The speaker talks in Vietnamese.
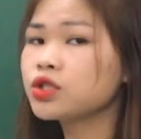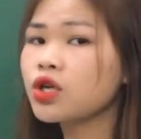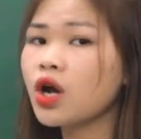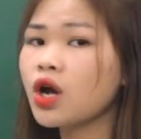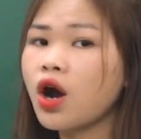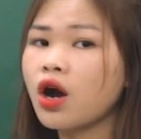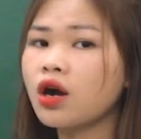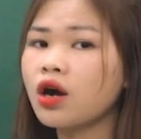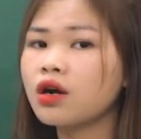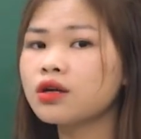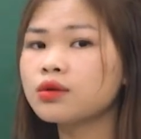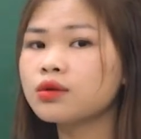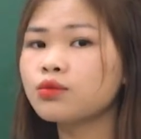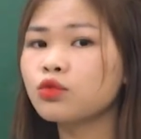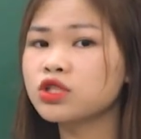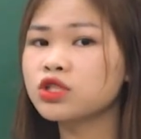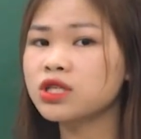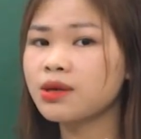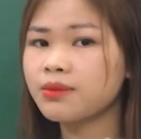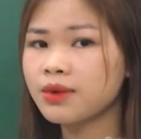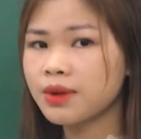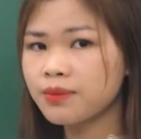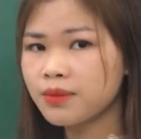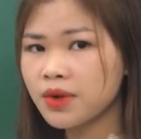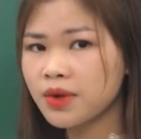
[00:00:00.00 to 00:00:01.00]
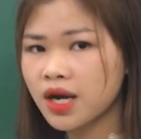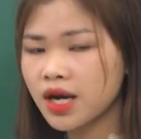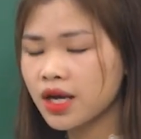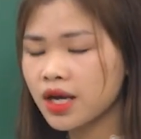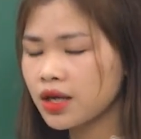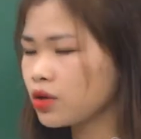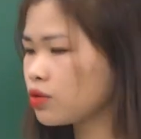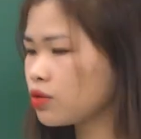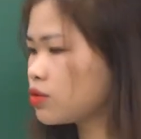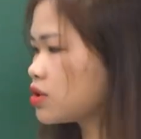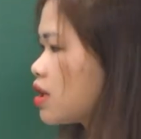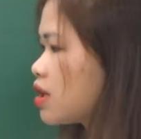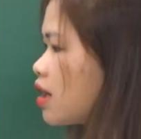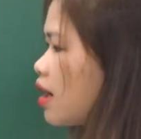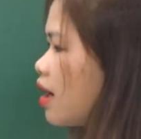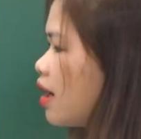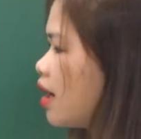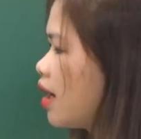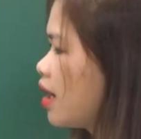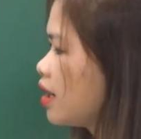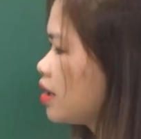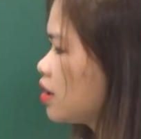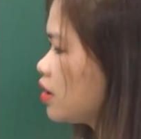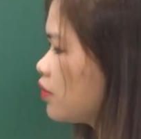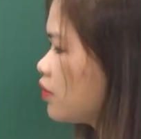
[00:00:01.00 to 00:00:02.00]
nhỏ hơn một trăm năm mươi, đúng chưa?
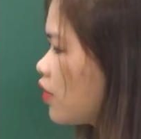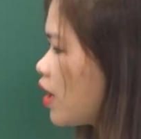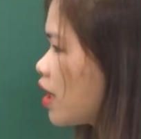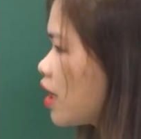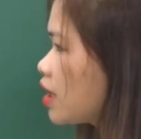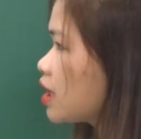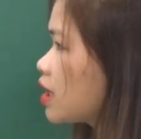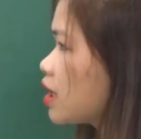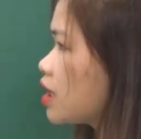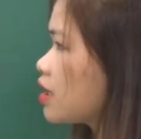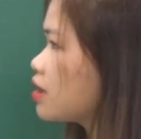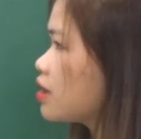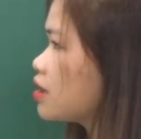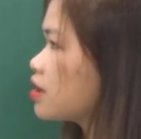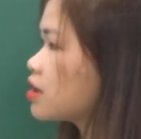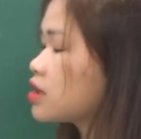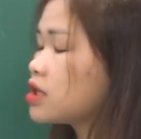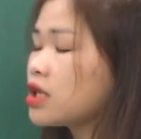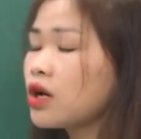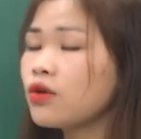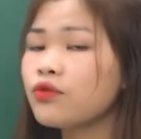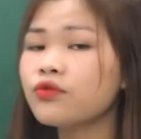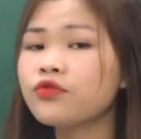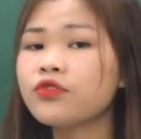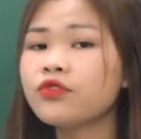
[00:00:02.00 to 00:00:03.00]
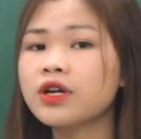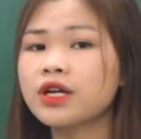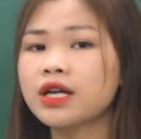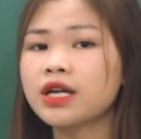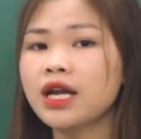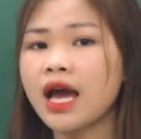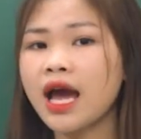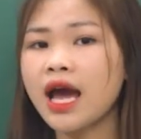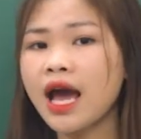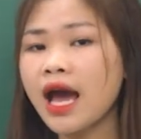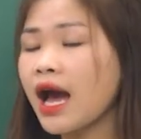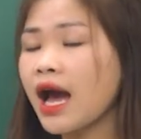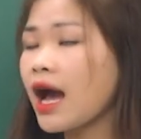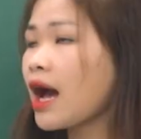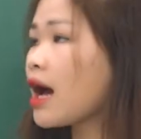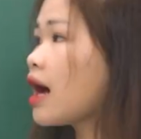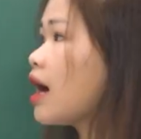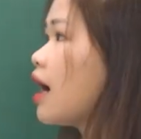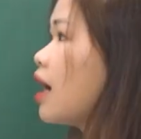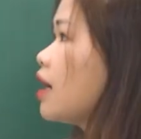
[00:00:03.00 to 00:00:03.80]
Như vậy thì ở trong phần A,